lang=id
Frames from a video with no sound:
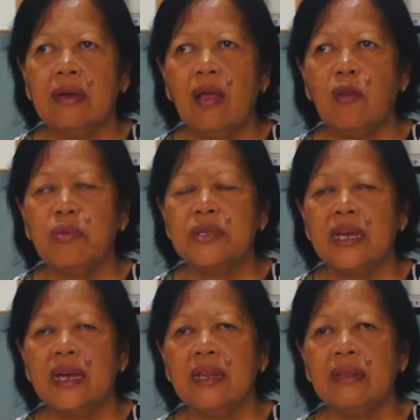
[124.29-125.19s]
Kalau
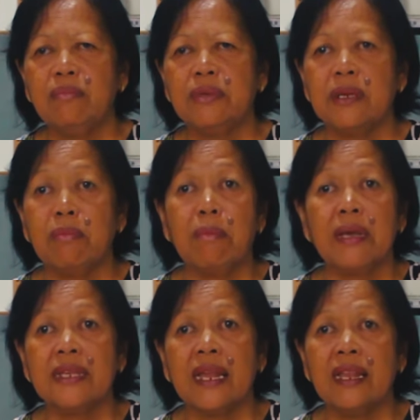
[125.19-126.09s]
bisa kan bisa
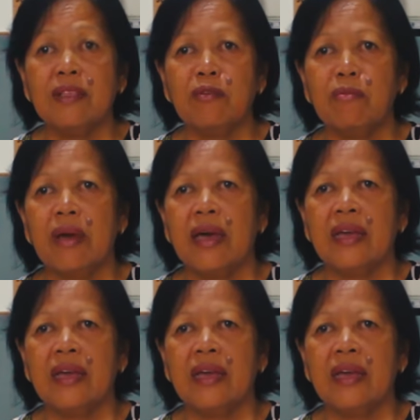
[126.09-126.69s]
pemasaran dulu,